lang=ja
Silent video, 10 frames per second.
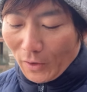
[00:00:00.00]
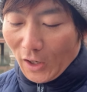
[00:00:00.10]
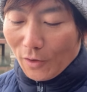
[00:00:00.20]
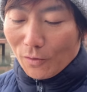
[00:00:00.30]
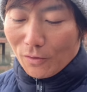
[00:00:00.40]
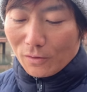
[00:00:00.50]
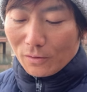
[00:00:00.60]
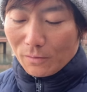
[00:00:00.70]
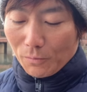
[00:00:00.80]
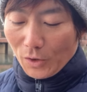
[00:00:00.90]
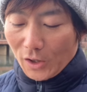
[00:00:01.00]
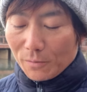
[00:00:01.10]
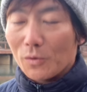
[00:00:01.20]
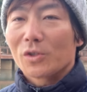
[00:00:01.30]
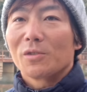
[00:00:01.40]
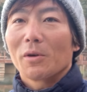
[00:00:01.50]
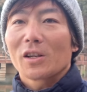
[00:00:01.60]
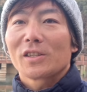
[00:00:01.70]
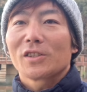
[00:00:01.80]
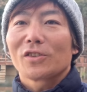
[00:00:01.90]
あのもうなんかもう素晴
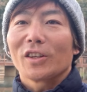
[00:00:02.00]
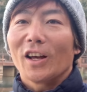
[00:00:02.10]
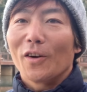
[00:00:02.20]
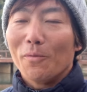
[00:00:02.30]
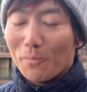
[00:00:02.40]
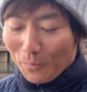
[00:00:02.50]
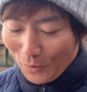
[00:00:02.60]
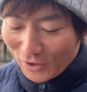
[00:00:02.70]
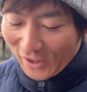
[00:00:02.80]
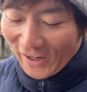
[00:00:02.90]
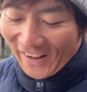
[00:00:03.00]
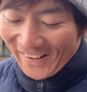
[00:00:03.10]
らしすぎてあの申し訳ない